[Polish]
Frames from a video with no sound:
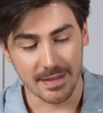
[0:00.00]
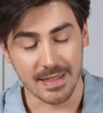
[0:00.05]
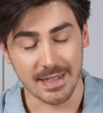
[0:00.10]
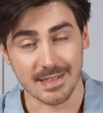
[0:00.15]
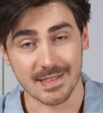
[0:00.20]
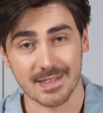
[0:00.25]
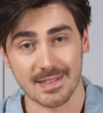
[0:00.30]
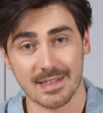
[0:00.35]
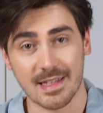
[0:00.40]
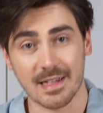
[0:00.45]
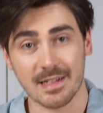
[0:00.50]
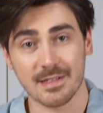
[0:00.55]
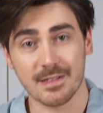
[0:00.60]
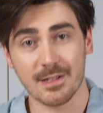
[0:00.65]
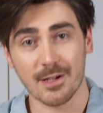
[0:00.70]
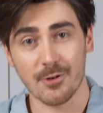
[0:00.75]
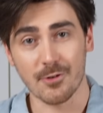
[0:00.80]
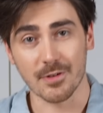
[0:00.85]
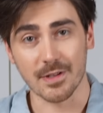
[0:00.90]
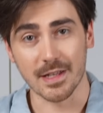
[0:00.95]
jest tak
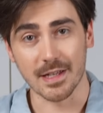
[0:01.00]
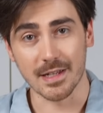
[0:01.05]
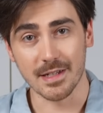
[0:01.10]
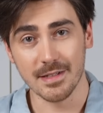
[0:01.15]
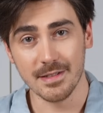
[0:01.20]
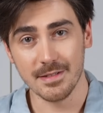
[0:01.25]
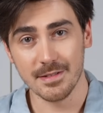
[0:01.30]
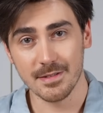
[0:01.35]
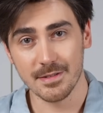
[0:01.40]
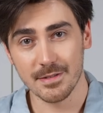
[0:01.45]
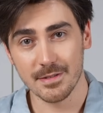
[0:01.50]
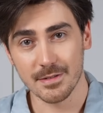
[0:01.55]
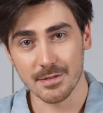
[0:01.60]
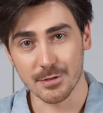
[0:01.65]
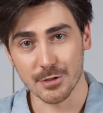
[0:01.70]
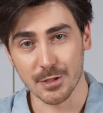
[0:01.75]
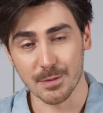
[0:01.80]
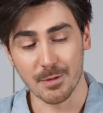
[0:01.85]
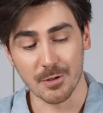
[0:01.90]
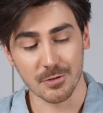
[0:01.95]
drogie,
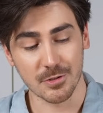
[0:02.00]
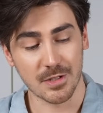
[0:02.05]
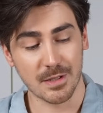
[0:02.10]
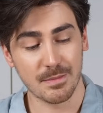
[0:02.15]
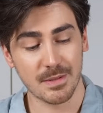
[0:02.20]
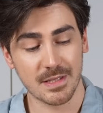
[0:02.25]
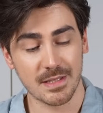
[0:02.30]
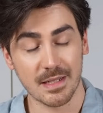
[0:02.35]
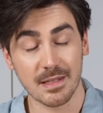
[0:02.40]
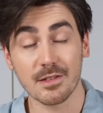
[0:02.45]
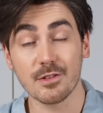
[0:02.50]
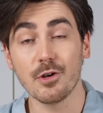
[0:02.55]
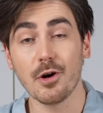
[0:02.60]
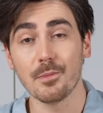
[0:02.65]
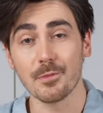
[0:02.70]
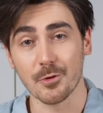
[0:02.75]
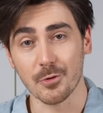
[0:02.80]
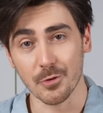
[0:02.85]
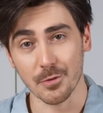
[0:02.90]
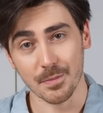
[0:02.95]
że można by sobie
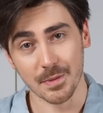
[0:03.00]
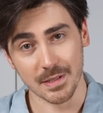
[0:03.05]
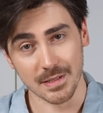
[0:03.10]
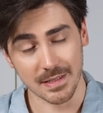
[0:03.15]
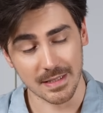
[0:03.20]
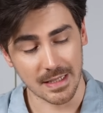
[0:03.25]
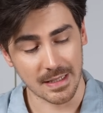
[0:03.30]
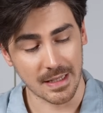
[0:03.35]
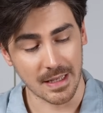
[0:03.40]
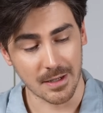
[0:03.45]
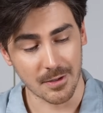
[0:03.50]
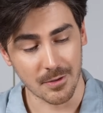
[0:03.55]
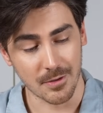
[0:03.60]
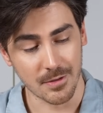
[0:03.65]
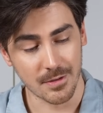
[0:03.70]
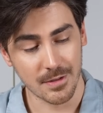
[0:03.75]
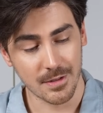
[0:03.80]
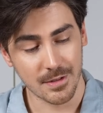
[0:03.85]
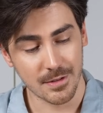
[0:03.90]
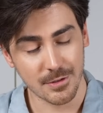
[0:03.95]
dom kupić za niego.
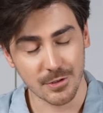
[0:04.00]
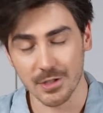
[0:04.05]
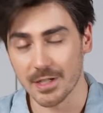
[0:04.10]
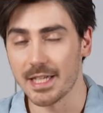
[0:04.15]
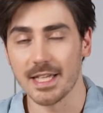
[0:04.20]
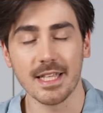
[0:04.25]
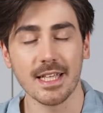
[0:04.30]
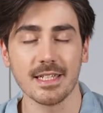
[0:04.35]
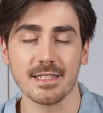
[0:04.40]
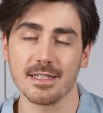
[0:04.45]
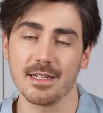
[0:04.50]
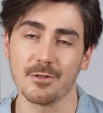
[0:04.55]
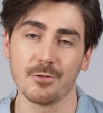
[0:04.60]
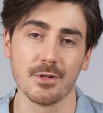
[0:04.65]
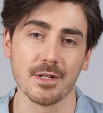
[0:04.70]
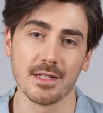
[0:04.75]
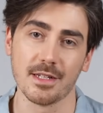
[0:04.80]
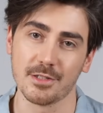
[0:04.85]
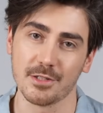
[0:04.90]
Czyli nie skakuje